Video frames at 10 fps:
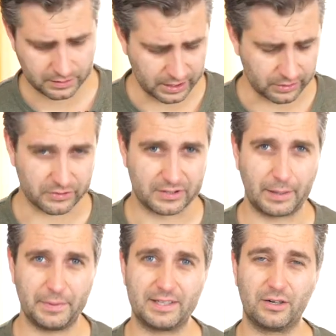Ja, und
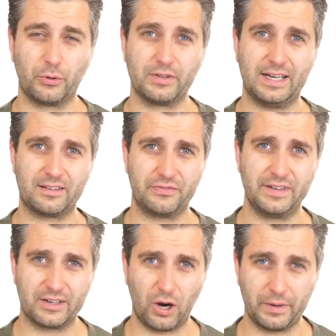damit hallo und herzlich
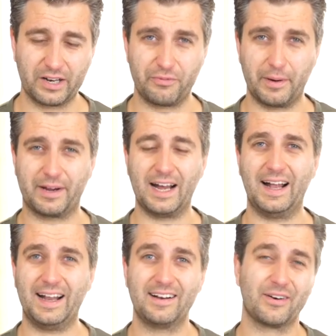willkommen auf meinem
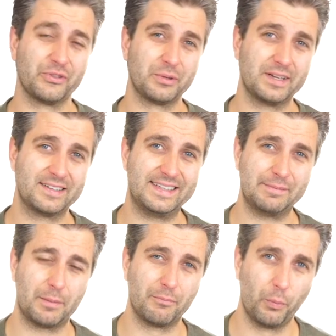Kanal rund um das
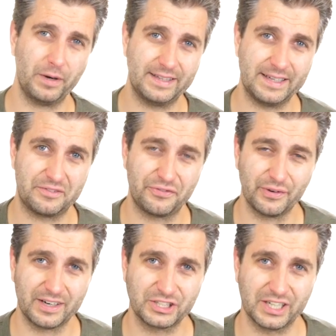Thema Mobilität,
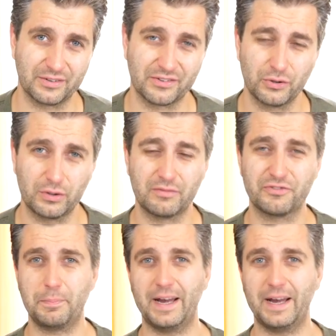Führerschein und Zukunft.